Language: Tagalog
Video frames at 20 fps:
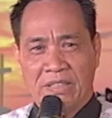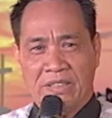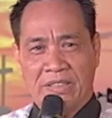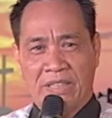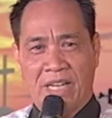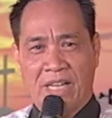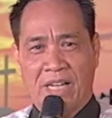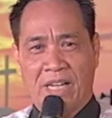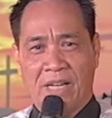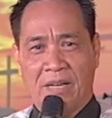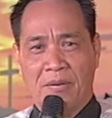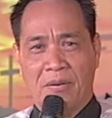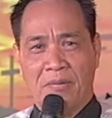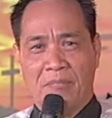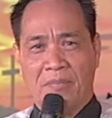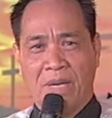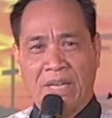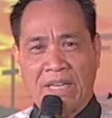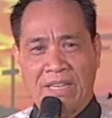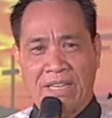na
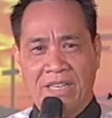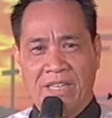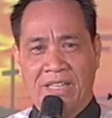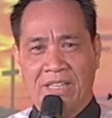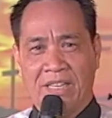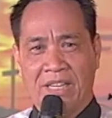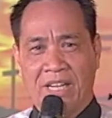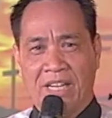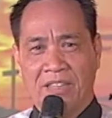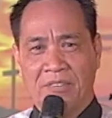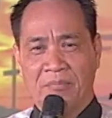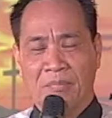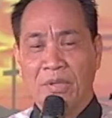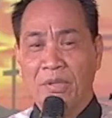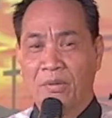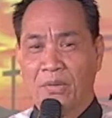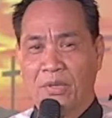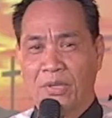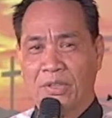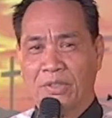makinig at
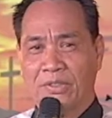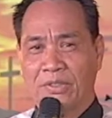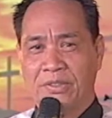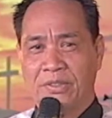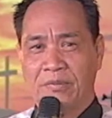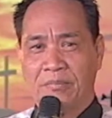manood